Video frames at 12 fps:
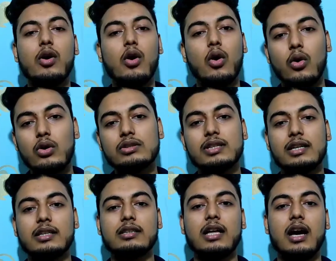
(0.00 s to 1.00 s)
को और
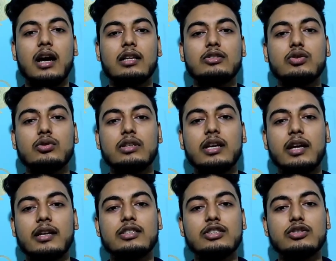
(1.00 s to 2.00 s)
ज़्यादा ताकत जो होती है
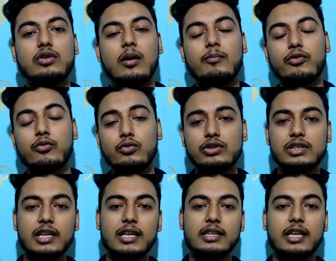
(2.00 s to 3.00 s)
एनर्जी जो हम फूड
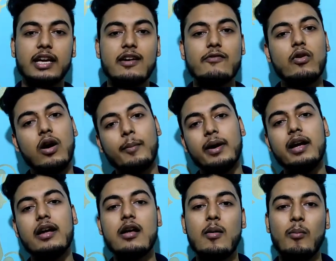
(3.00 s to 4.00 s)
से लेते हैं वो हमें
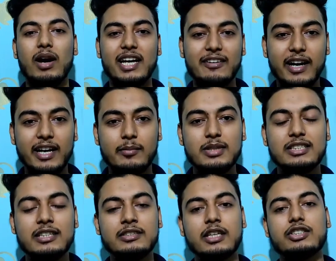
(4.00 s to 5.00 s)
मल्टीवाइटामिन
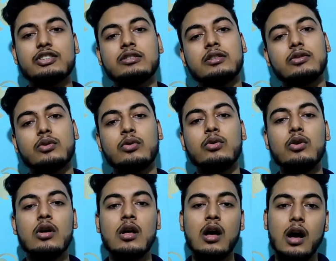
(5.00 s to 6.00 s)
इंजेक्शन के थ्रू
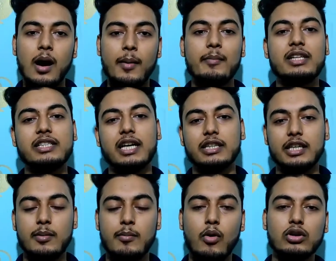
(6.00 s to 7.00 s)
हमें मिल जाती
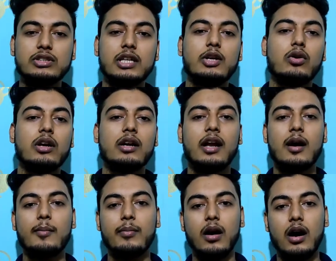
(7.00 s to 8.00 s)
है बहुत सारे डॉक्टर ने
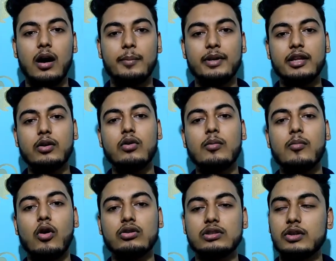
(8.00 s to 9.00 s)
आप आपने देखा होगा
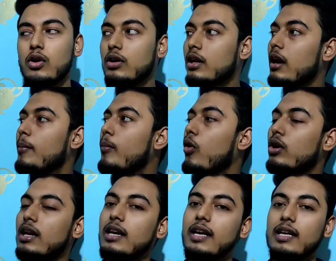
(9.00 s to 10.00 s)
बहुत से डॉक्टर
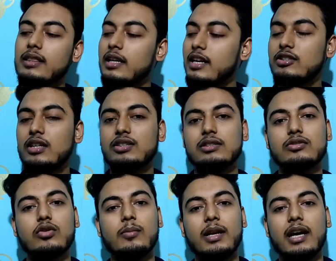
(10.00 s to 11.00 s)
बॉटल के अंदर इंजेक्शन
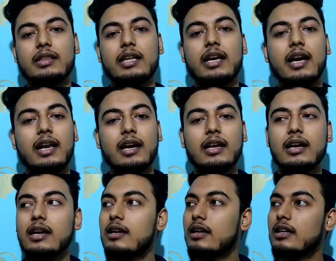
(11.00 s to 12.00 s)
को मिलाते हैं अलग अलग
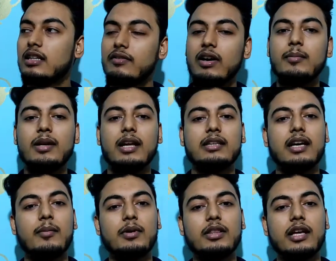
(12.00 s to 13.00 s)
कलर की दवाई मिलाते हैं
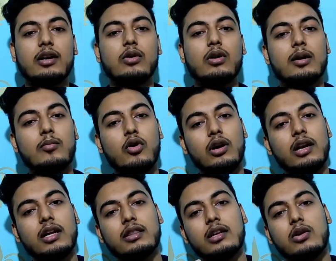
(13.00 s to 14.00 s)
आपने देखा होगा कि बॉटल
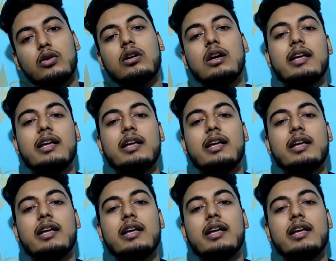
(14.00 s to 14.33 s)
के अंदर लोग